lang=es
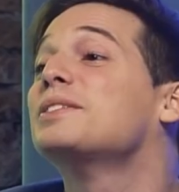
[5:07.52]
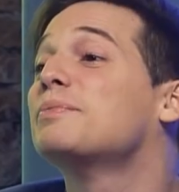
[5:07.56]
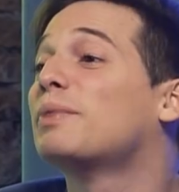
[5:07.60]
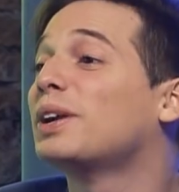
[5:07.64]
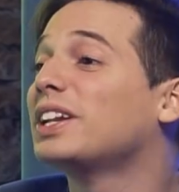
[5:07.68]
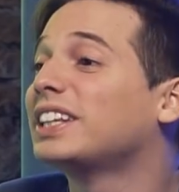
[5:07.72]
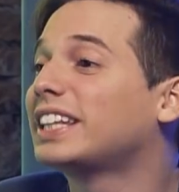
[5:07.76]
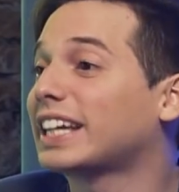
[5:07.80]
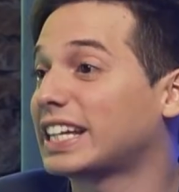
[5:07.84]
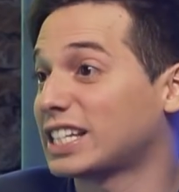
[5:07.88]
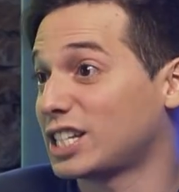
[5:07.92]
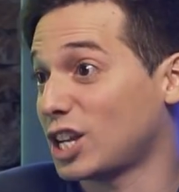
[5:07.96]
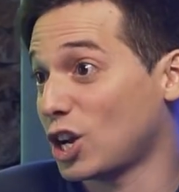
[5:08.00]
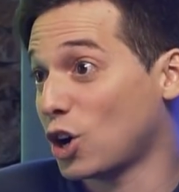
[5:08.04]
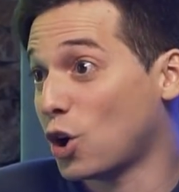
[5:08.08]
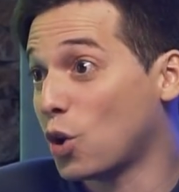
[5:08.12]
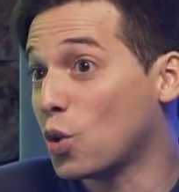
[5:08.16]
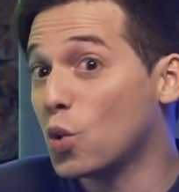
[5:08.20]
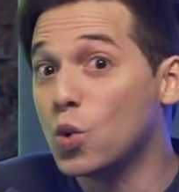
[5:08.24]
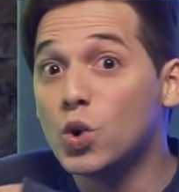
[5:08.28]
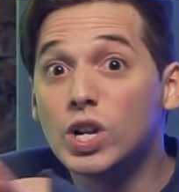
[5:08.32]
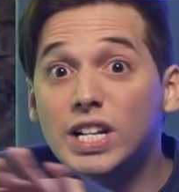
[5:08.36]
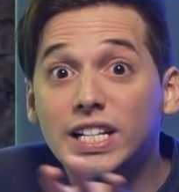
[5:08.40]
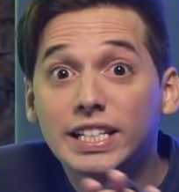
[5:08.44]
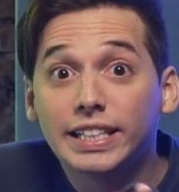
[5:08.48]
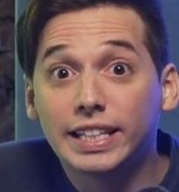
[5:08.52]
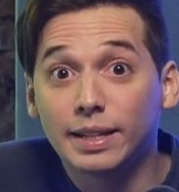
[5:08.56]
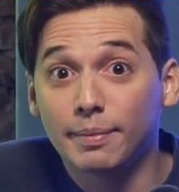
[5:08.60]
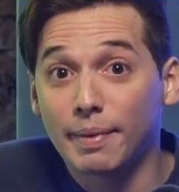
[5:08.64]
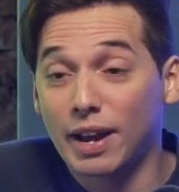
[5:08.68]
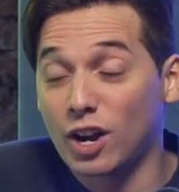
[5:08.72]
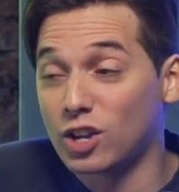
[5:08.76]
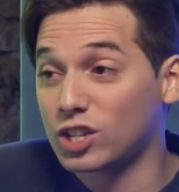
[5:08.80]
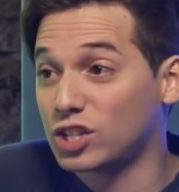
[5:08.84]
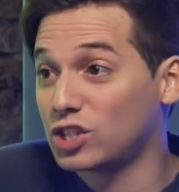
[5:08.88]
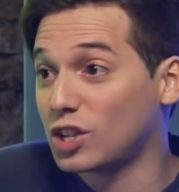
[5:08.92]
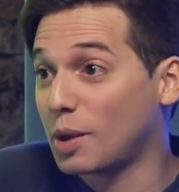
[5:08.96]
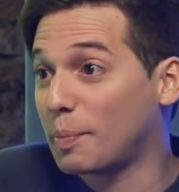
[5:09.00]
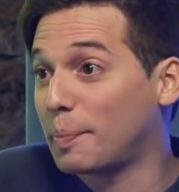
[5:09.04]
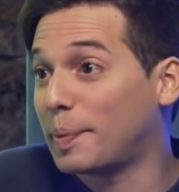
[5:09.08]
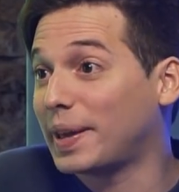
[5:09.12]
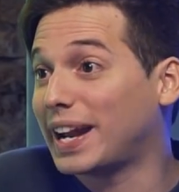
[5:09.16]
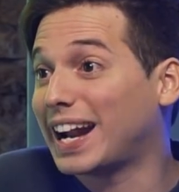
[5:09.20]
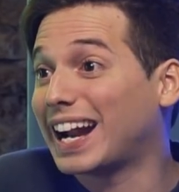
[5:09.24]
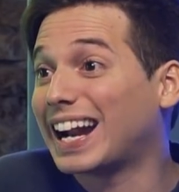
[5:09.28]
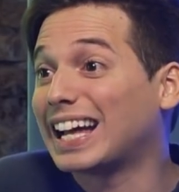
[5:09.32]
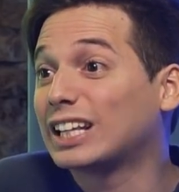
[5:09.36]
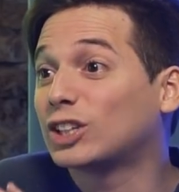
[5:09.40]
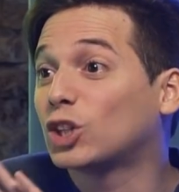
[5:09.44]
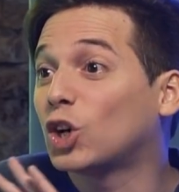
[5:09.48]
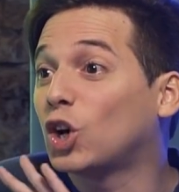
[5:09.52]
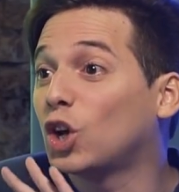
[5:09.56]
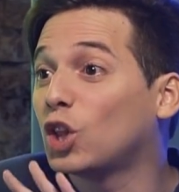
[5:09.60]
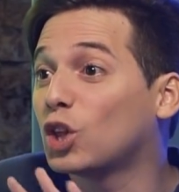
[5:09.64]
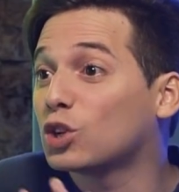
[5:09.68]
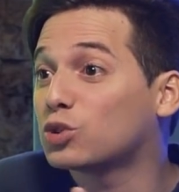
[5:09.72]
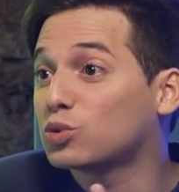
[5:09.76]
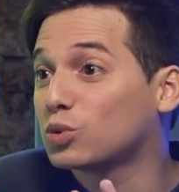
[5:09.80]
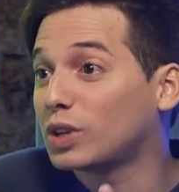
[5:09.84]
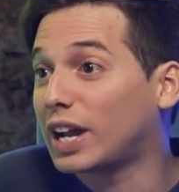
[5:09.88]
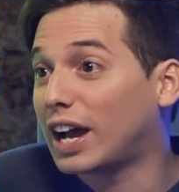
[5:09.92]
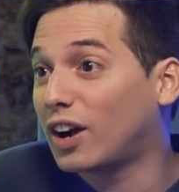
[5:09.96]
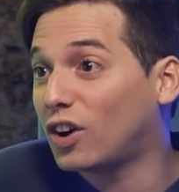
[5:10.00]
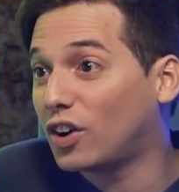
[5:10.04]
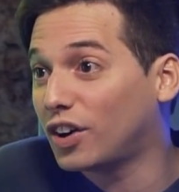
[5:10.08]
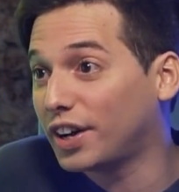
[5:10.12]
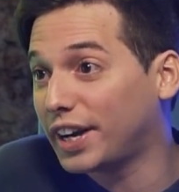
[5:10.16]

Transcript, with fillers: Cipolitakis que llegó última, nos hizo esperar a todos una nos